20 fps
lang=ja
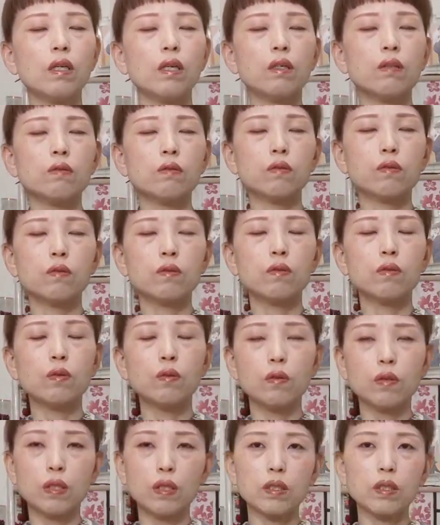あの
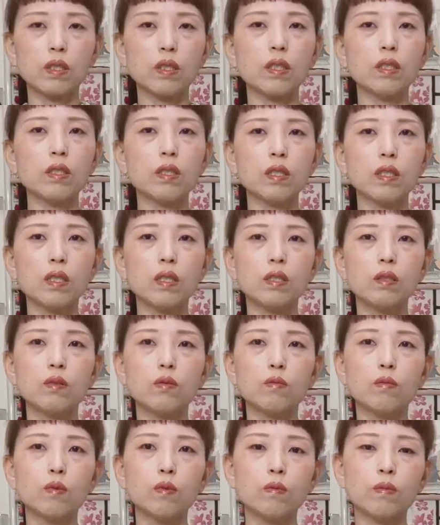相談されたらいい
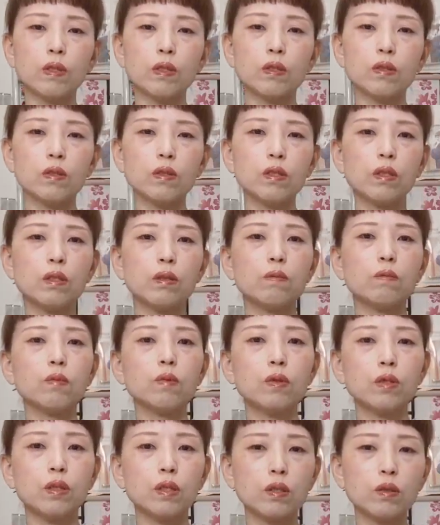と思いますし、
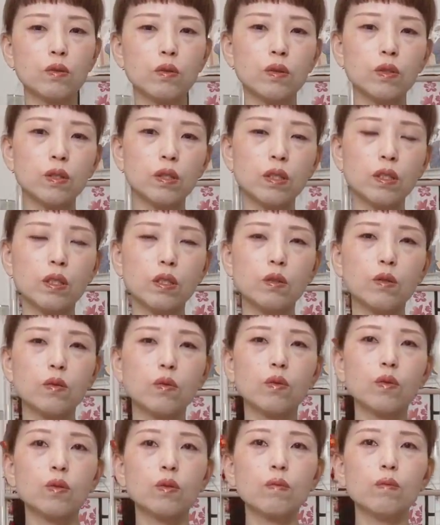無地として着る
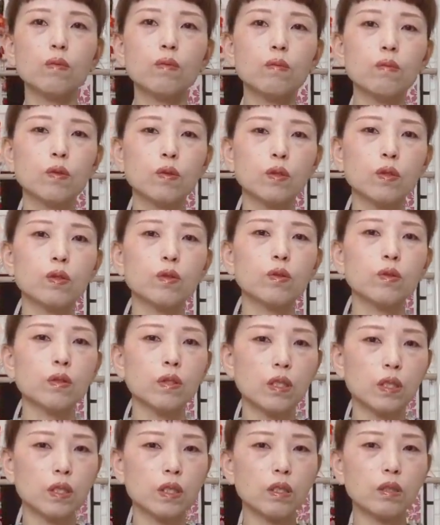ことももちろ
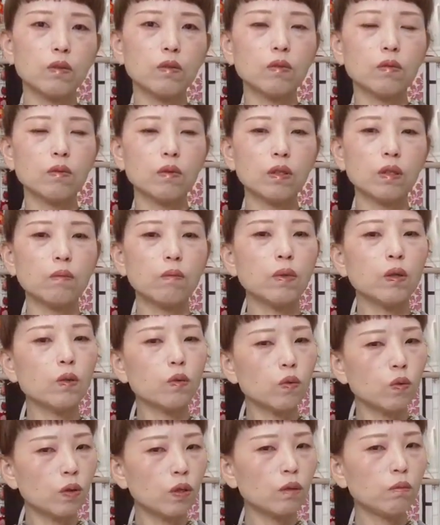んできるので、まあ
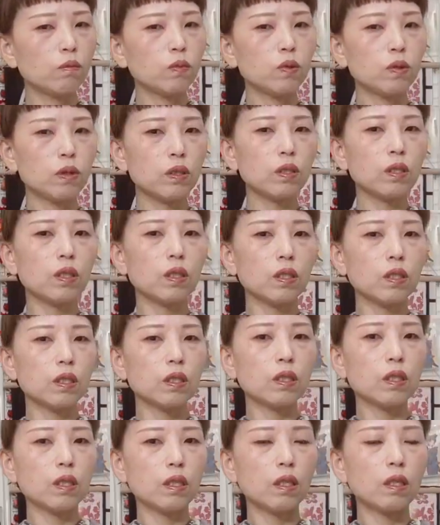これ無地で
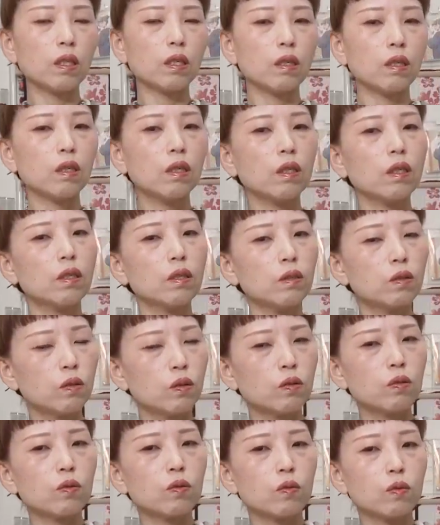着たら
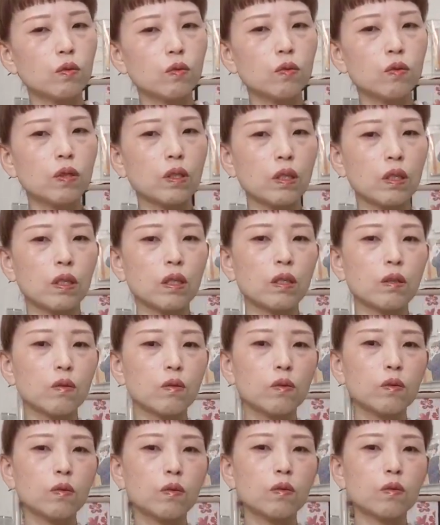ちょっと習い
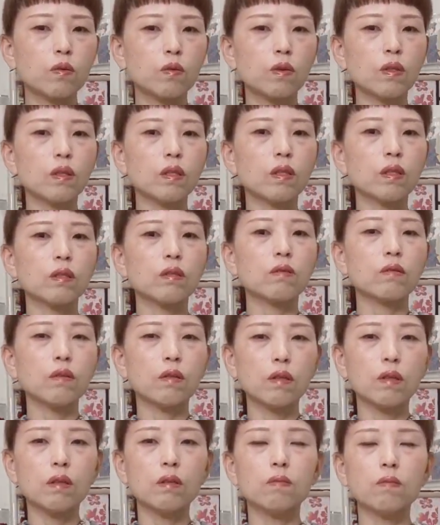事とかだっ
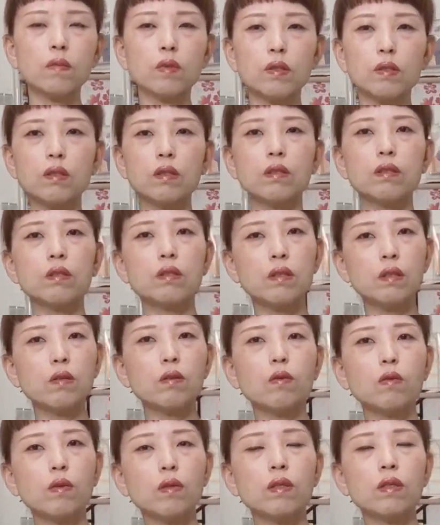たら、まあ、全
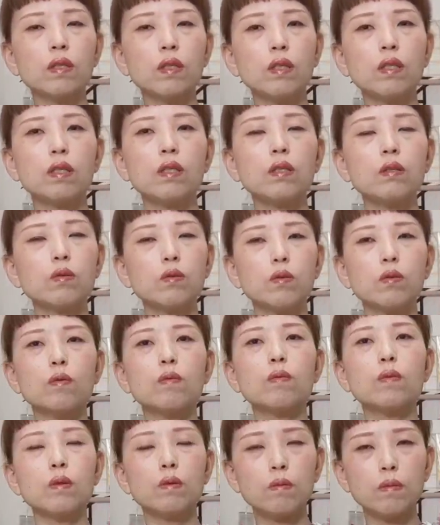然これでいいと思
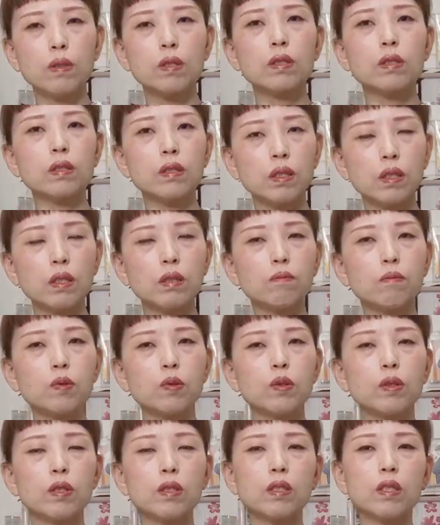いますね。
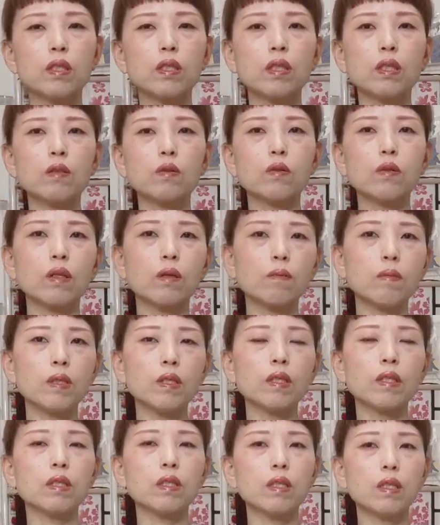無地じゃないと
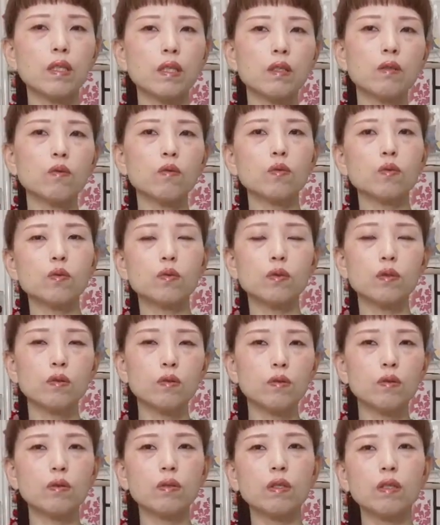ダメな習い事、い
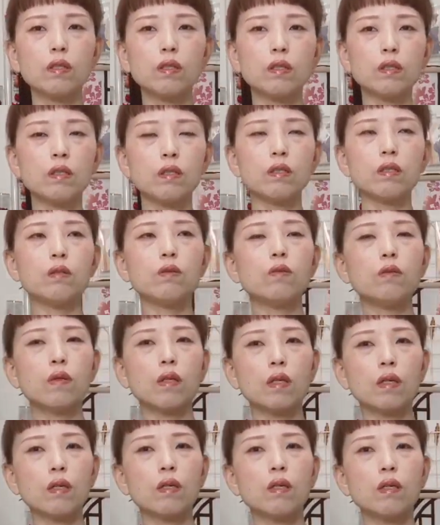ろんな色
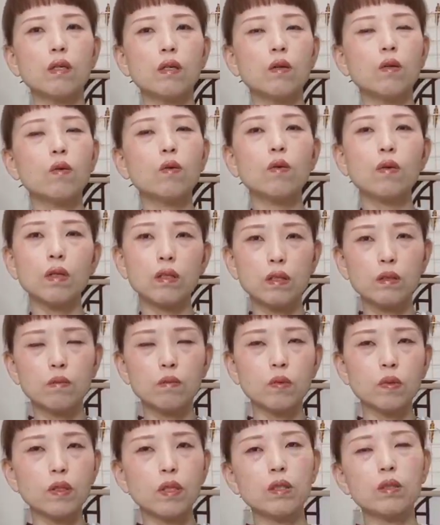が他に
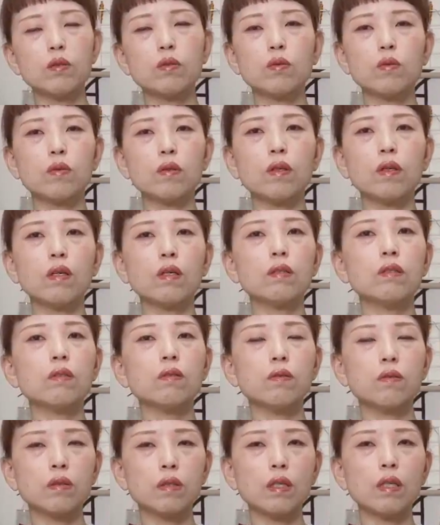も何色かある
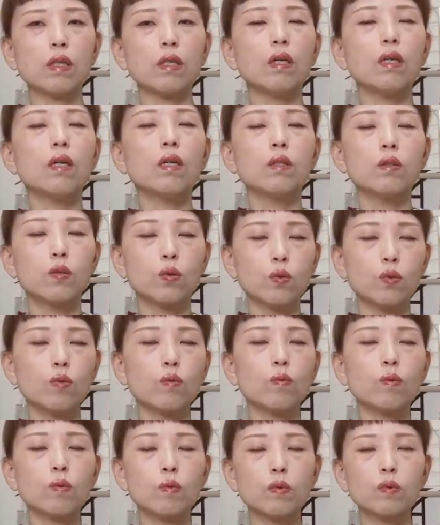ので、そ
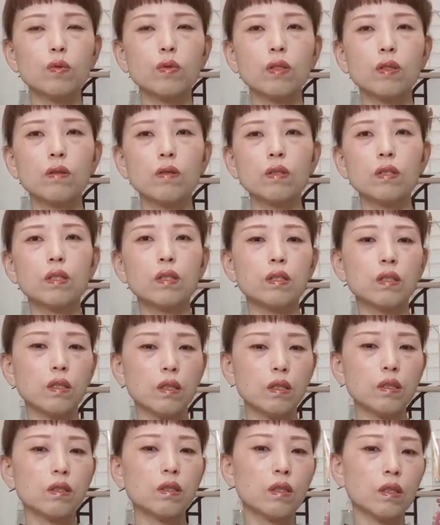こもお問い合わせ
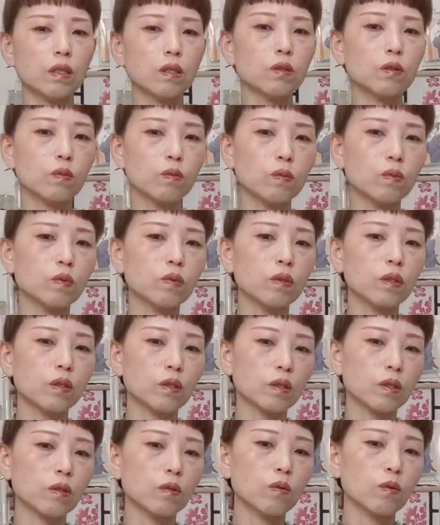されたらいいと思うんで
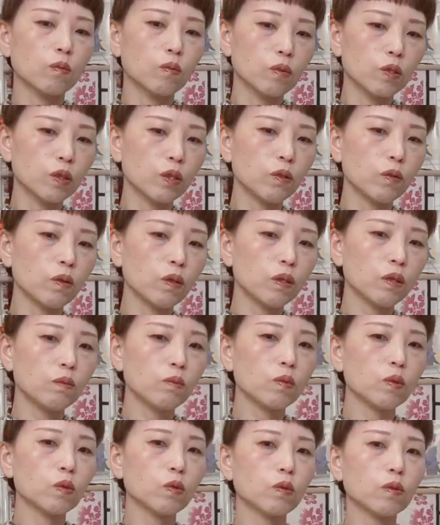すけども、シワ
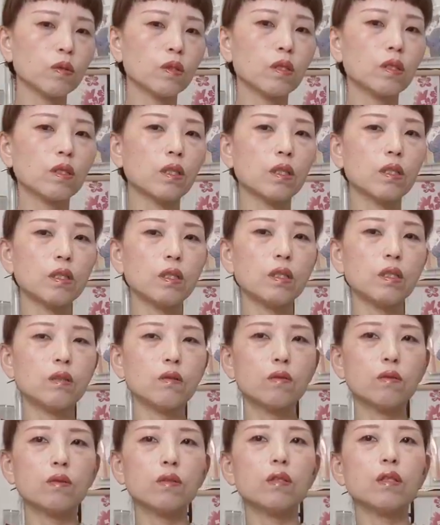にもそんなになりに
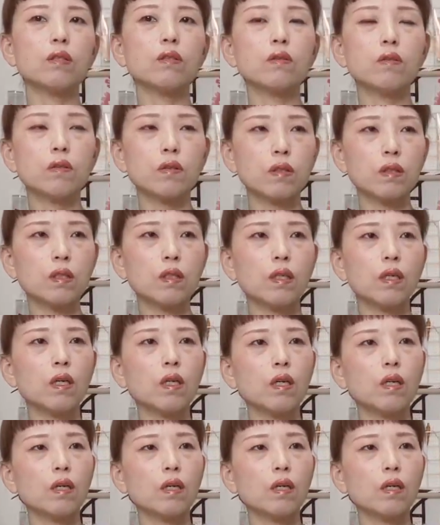くいですし、